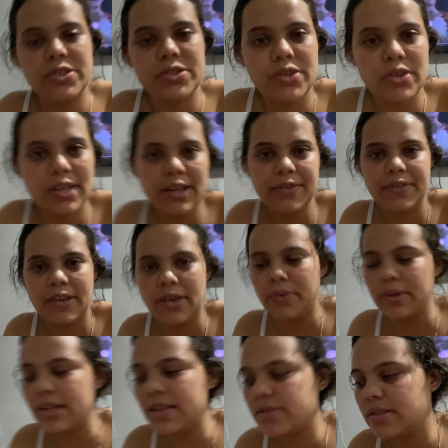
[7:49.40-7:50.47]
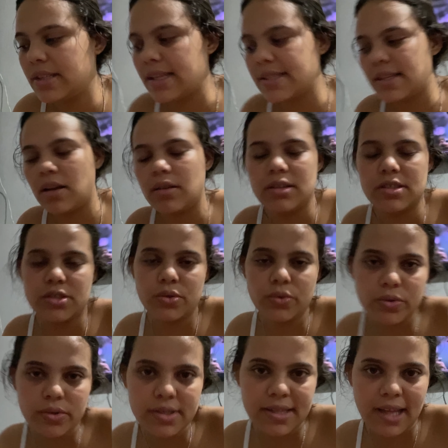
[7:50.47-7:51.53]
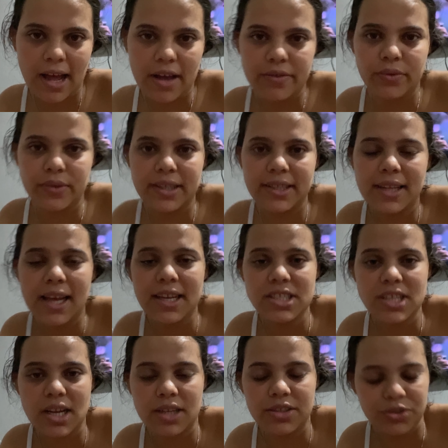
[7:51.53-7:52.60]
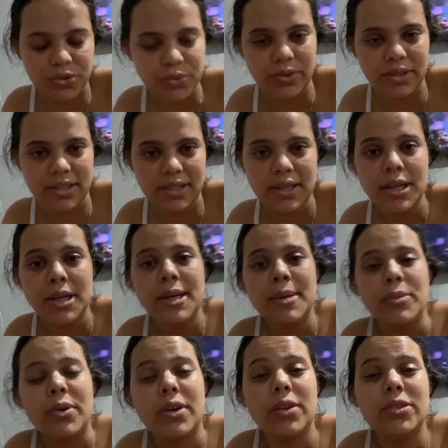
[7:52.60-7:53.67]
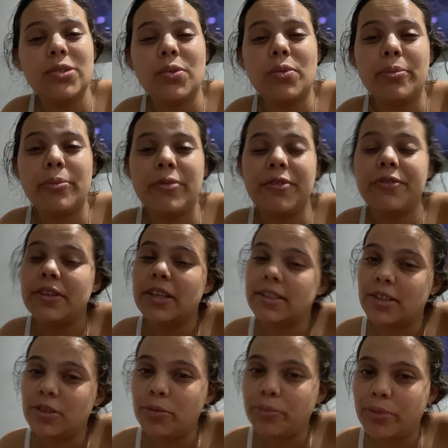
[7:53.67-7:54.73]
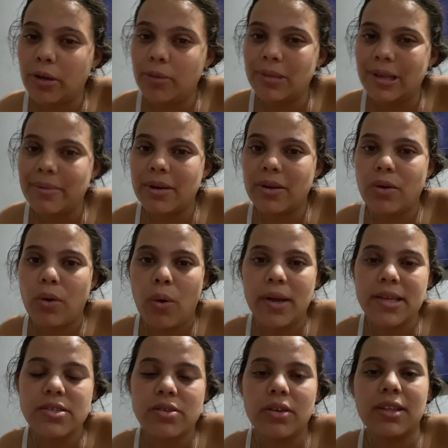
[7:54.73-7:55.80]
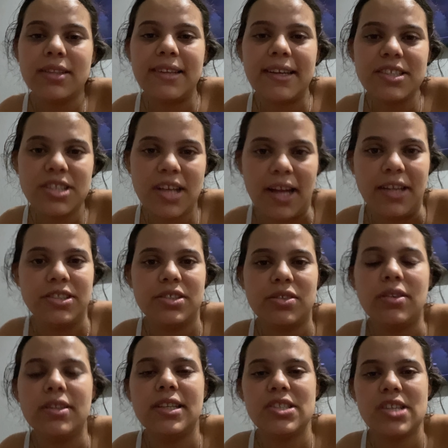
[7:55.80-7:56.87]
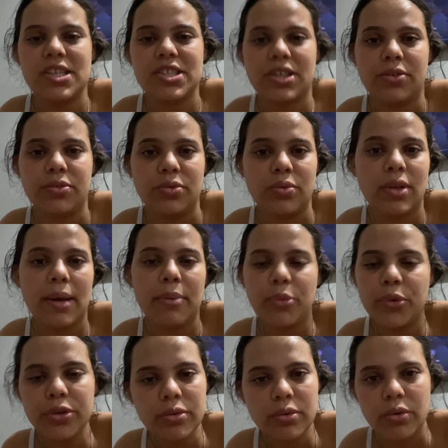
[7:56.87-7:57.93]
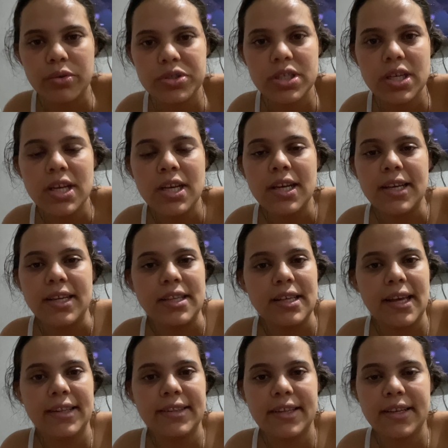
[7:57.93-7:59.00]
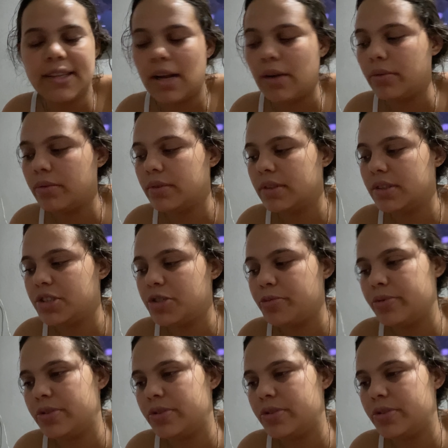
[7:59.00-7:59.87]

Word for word: eu só gravei o início das aulas do Gustavo e da Júlia, porque eu tô com, enfrentando um problema com a escola da Jade. A escola da Jade que é um lugar muito longe e é integral, tipo,